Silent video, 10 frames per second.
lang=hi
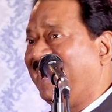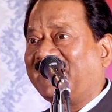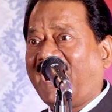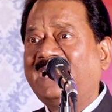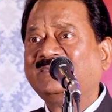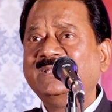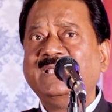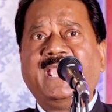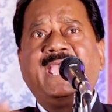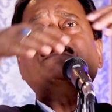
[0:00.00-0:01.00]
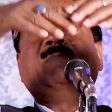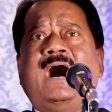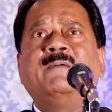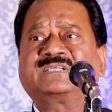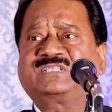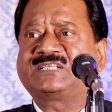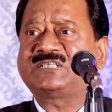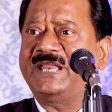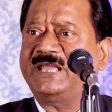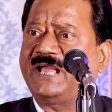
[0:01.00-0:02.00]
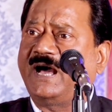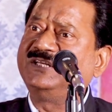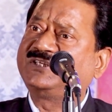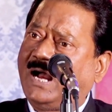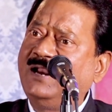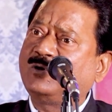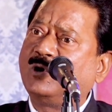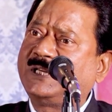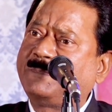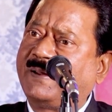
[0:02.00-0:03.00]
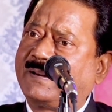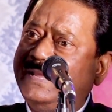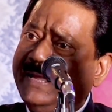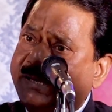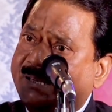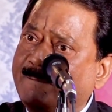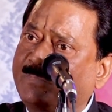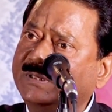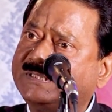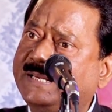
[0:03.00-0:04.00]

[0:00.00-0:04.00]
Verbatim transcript: एक रात एक महाभ्रष्टाचारी की आलिशान कोठी पर यमपुरी